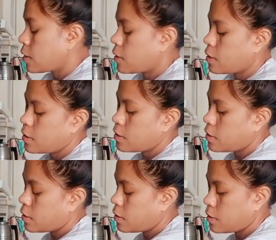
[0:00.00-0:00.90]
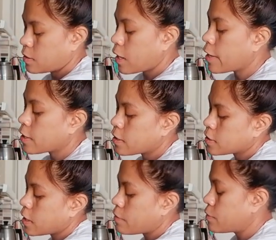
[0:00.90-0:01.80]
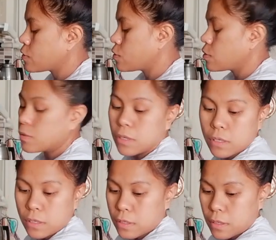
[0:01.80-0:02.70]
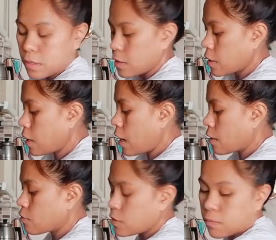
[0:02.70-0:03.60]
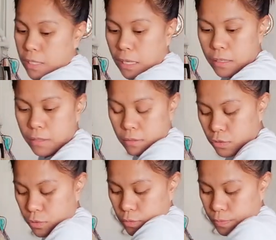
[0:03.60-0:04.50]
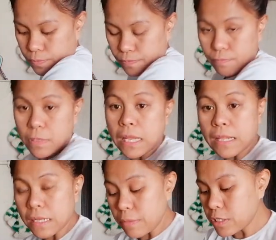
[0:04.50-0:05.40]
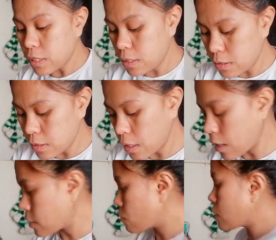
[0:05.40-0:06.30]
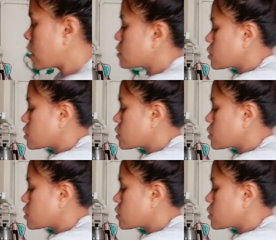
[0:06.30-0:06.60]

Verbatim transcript: And, gaya nga ng sabi ko, kailangan ko nang madali ito. Madali lang naman siya eh. Ikikat ko na lang